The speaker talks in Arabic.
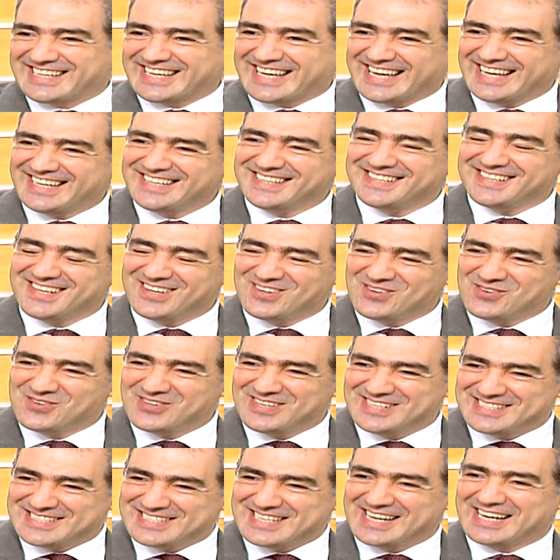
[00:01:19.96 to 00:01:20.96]
خلينا إيه،
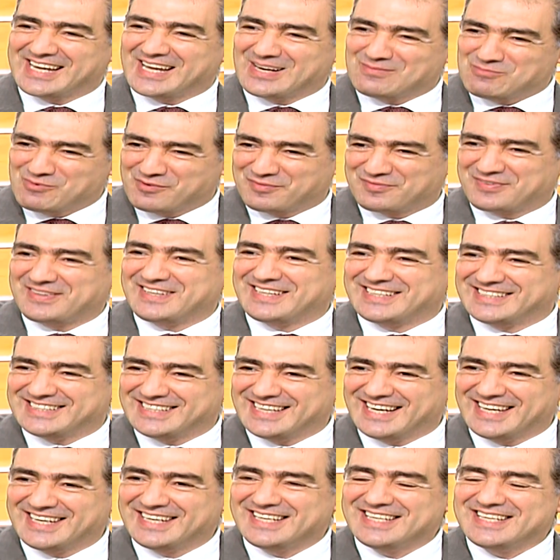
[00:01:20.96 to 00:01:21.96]
نقول الذكاء المفيد ايه
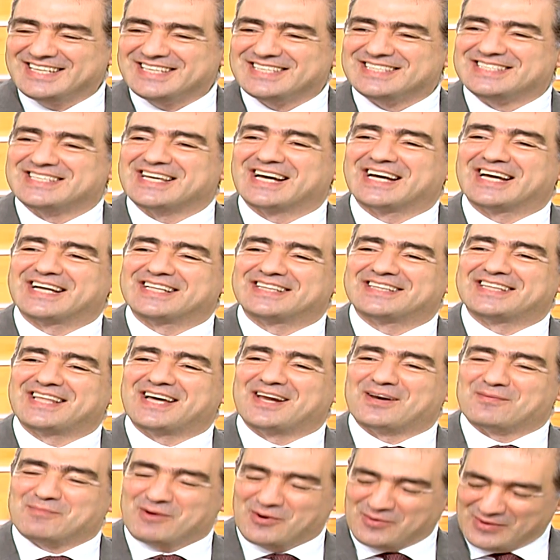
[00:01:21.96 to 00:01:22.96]
يعني. الذكاء الاكاديمي
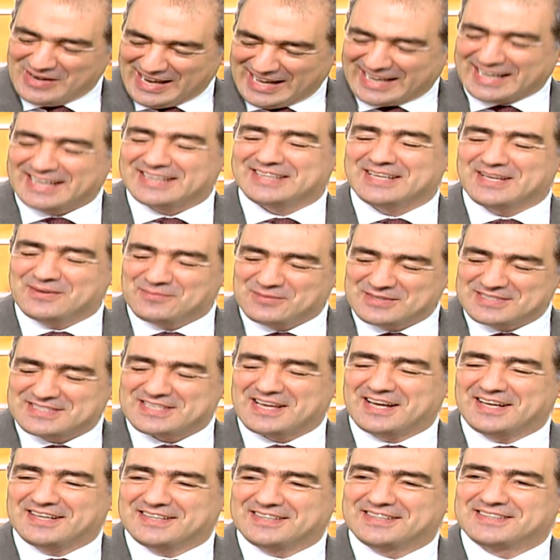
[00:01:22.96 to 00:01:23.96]
الذكاء المفيد صحيح.